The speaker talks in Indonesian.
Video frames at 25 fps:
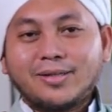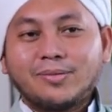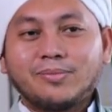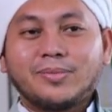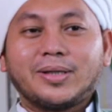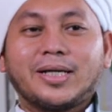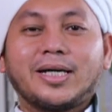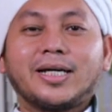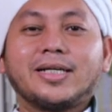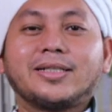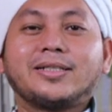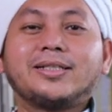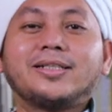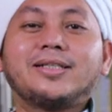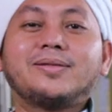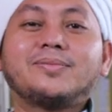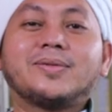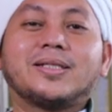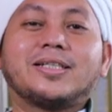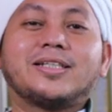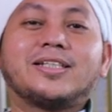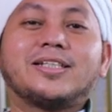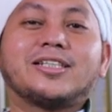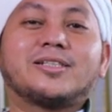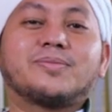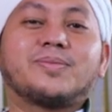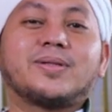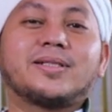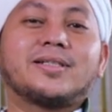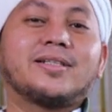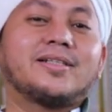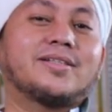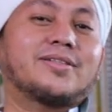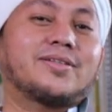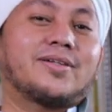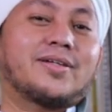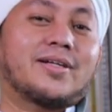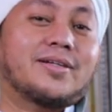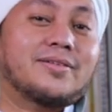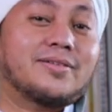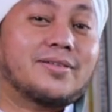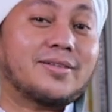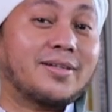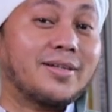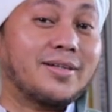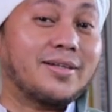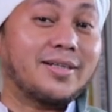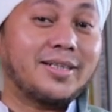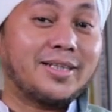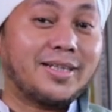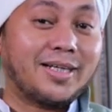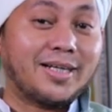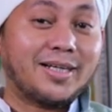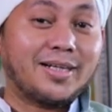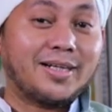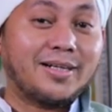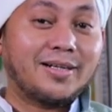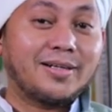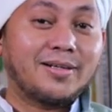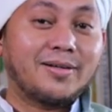menghadiri majelis-majelis orang salihah